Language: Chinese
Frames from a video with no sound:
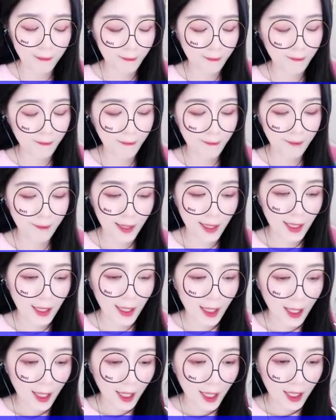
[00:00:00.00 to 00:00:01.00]
跪下，
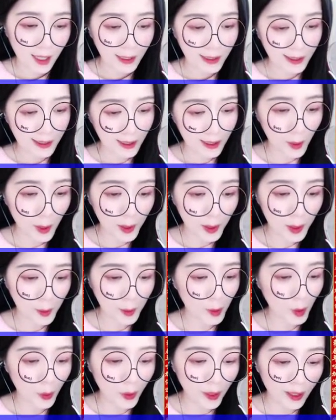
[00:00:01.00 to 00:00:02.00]

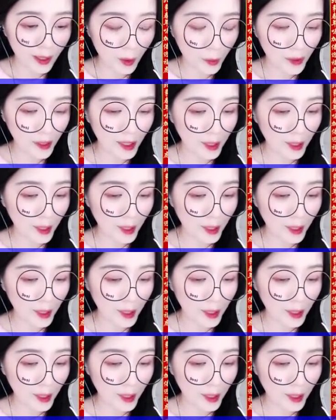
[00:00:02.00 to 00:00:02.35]
谢罪！